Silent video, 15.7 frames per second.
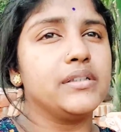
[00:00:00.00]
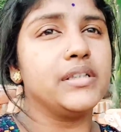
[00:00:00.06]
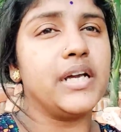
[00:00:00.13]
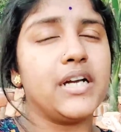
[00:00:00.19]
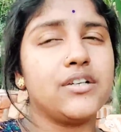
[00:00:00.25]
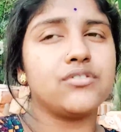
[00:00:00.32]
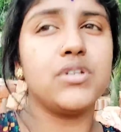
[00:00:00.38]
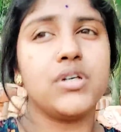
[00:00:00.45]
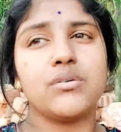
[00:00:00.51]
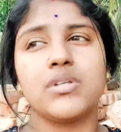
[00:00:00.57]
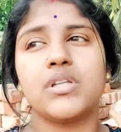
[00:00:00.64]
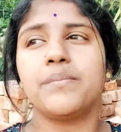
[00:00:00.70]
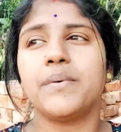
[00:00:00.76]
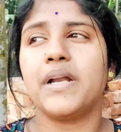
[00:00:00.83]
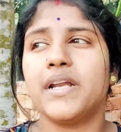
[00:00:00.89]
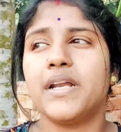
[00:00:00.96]
দেখাশোনা
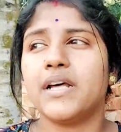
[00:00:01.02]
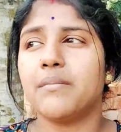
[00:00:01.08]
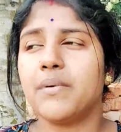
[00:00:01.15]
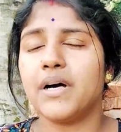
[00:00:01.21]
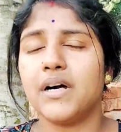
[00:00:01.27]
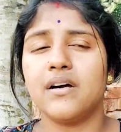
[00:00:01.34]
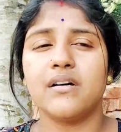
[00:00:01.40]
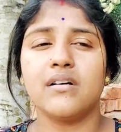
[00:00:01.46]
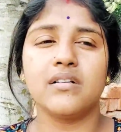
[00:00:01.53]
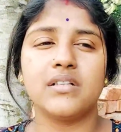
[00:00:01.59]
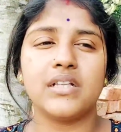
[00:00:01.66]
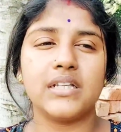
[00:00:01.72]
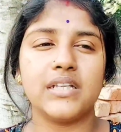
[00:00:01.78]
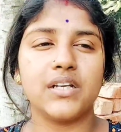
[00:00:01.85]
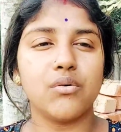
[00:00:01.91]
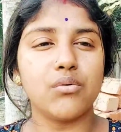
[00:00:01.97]
করতে পারে না বা
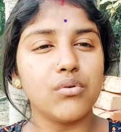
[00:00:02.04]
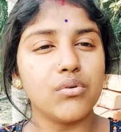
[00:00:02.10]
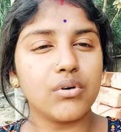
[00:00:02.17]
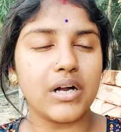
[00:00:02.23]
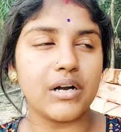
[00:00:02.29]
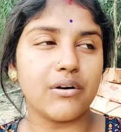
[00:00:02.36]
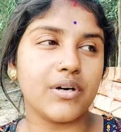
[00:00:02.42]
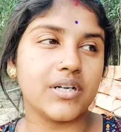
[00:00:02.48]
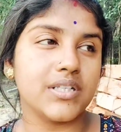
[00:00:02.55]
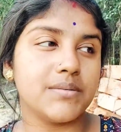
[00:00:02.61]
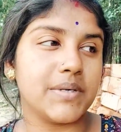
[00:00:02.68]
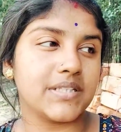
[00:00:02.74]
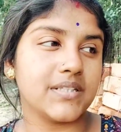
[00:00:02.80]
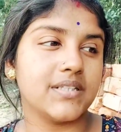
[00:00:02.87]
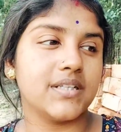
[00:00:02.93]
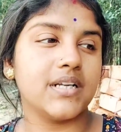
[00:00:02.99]
তাদেরকে অন্য কারো কাছে
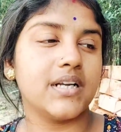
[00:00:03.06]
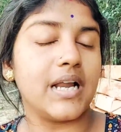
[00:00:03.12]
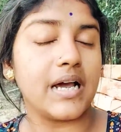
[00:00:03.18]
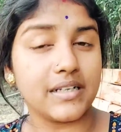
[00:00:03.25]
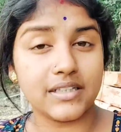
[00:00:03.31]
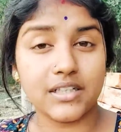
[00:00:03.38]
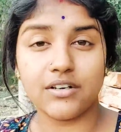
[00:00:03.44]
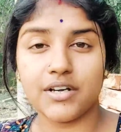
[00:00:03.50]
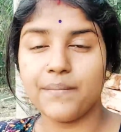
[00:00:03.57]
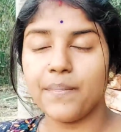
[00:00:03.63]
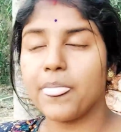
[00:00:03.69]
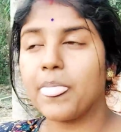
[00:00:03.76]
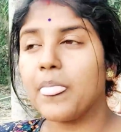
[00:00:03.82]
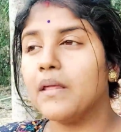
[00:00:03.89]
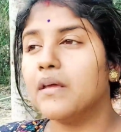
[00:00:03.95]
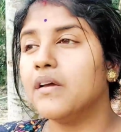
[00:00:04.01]
বাচ্চাদেরকে রাখতে হয়
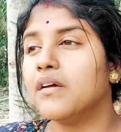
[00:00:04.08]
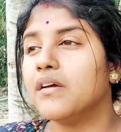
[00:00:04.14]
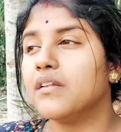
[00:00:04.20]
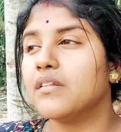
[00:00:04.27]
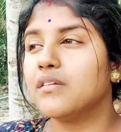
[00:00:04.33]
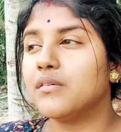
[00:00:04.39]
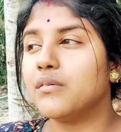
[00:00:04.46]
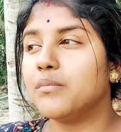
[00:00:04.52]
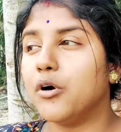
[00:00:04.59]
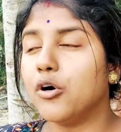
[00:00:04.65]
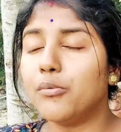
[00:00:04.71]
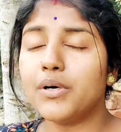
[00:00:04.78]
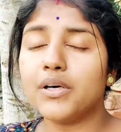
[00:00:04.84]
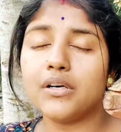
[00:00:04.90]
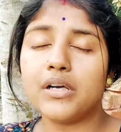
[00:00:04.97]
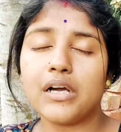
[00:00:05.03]
তো
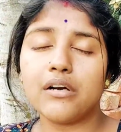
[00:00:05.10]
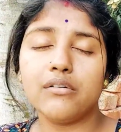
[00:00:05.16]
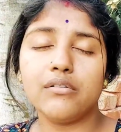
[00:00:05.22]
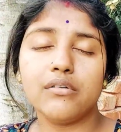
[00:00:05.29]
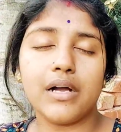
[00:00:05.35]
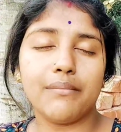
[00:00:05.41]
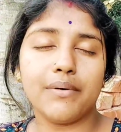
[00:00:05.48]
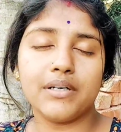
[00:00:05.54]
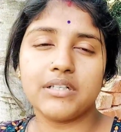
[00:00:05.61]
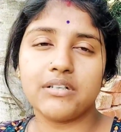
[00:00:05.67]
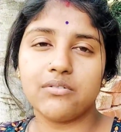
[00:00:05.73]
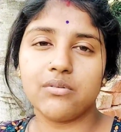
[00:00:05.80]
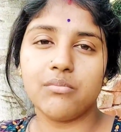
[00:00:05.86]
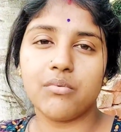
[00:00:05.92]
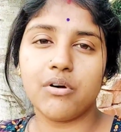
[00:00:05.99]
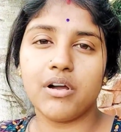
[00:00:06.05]
ভগবান না করুক আমার
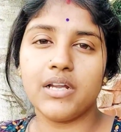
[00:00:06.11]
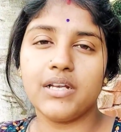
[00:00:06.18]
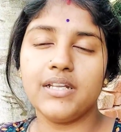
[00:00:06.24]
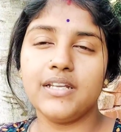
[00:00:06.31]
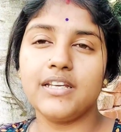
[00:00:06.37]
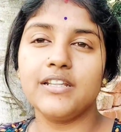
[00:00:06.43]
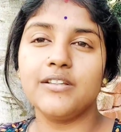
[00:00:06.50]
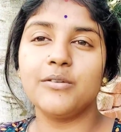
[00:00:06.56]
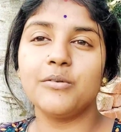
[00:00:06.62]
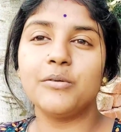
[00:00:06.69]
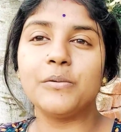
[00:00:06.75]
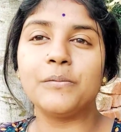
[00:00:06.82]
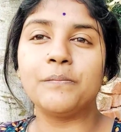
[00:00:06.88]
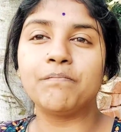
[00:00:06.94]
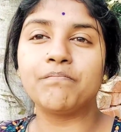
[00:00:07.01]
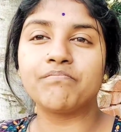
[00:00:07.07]
সেরকম হয়নি কিন্তু
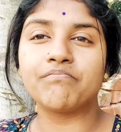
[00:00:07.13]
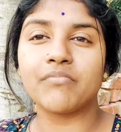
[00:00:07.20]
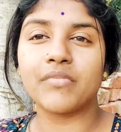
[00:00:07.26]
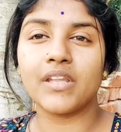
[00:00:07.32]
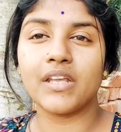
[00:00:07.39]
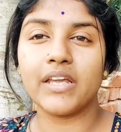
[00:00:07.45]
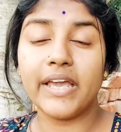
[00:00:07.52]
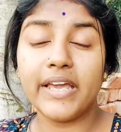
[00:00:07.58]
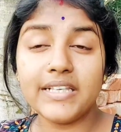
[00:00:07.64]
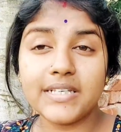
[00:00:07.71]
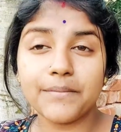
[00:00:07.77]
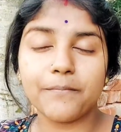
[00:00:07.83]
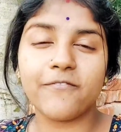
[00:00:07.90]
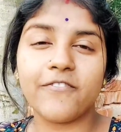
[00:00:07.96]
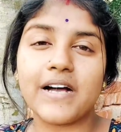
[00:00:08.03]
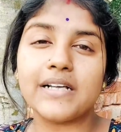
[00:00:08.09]
এই যে
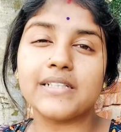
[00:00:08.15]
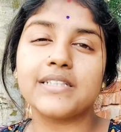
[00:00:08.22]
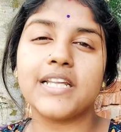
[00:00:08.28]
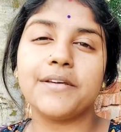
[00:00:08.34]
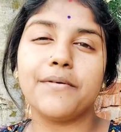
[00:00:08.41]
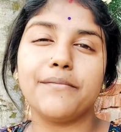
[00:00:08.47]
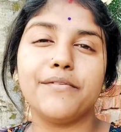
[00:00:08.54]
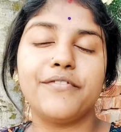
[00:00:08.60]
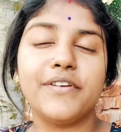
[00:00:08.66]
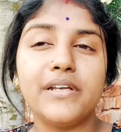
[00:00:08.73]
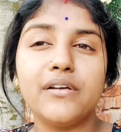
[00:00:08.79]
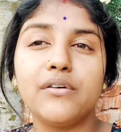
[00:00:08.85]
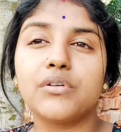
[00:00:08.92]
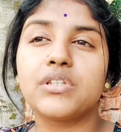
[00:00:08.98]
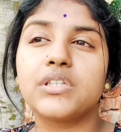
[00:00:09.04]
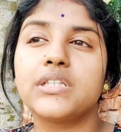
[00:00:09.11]
ফার্স্ট টাইম আমি ফিল
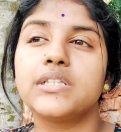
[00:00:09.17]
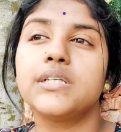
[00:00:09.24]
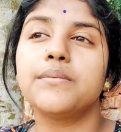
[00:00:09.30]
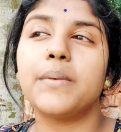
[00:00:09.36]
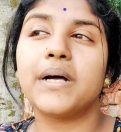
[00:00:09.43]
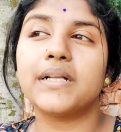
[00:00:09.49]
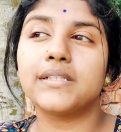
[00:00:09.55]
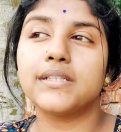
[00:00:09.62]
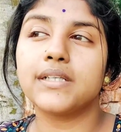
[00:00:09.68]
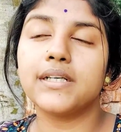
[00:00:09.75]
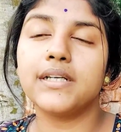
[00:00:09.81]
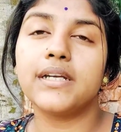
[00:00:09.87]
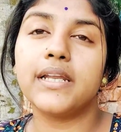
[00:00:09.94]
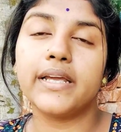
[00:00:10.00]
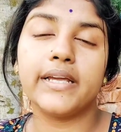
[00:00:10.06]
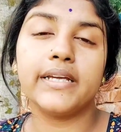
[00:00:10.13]
করছি যে বাচ্চাকে
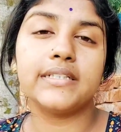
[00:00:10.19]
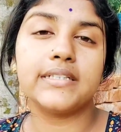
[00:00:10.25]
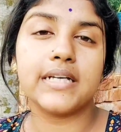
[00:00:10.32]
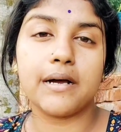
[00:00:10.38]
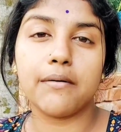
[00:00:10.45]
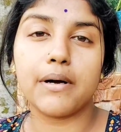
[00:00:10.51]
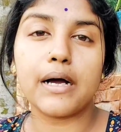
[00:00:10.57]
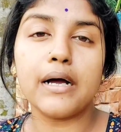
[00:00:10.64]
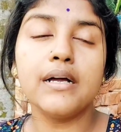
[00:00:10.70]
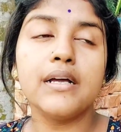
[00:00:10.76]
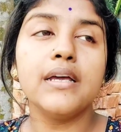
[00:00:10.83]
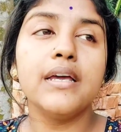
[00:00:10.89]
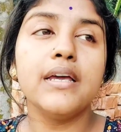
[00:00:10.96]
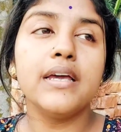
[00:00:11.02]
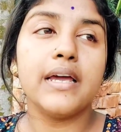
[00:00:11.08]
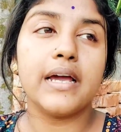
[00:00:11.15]
রেখে যাওয়া
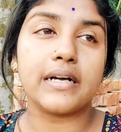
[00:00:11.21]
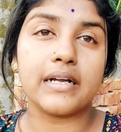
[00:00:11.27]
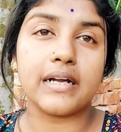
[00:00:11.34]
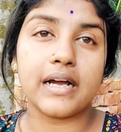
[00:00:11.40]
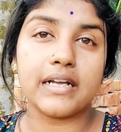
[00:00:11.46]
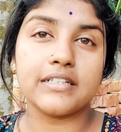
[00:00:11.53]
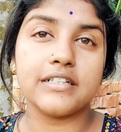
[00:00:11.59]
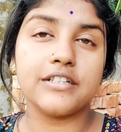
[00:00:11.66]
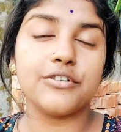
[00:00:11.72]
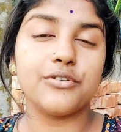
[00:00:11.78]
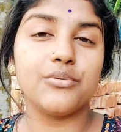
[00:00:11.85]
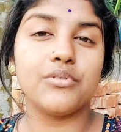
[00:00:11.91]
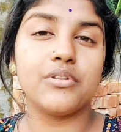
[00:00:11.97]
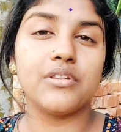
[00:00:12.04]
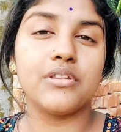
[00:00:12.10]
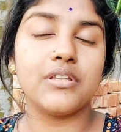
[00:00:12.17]
একটা কাজের
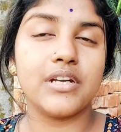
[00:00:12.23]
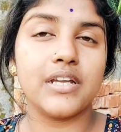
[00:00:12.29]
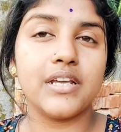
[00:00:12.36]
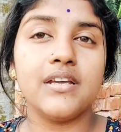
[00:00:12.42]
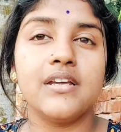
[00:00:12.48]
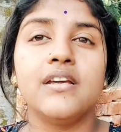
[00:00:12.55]
সূত্রে